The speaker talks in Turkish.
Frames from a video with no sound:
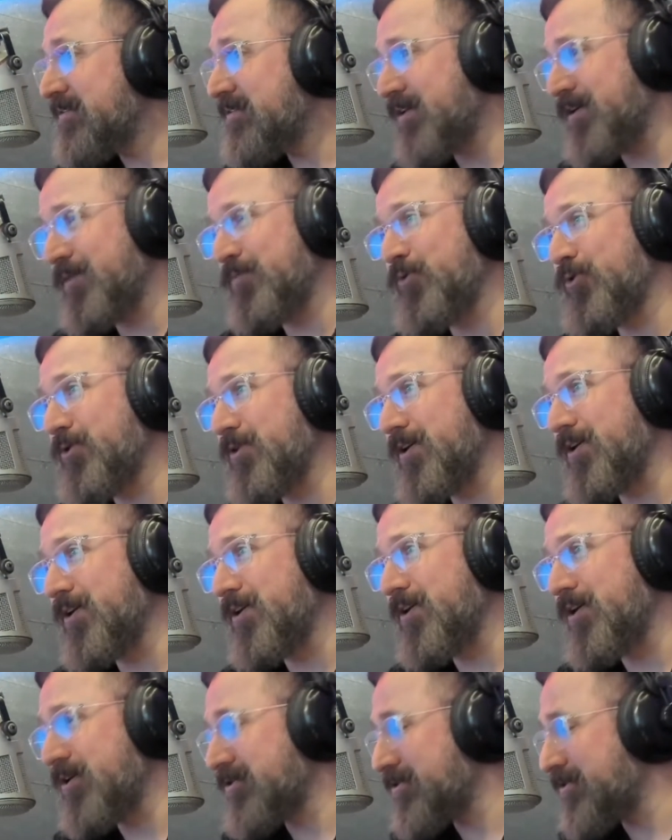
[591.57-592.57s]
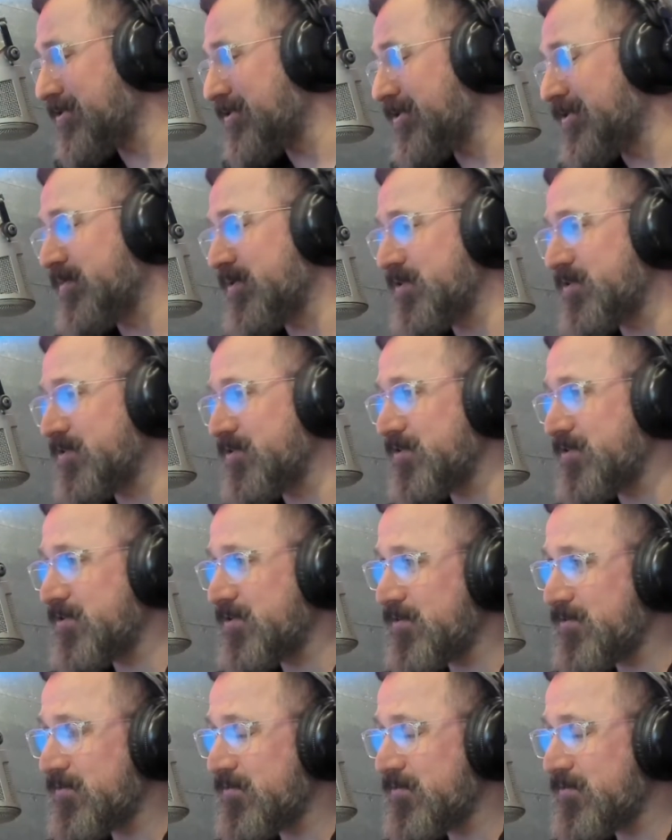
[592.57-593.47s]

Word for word: tam olarak karşılayamaz insan.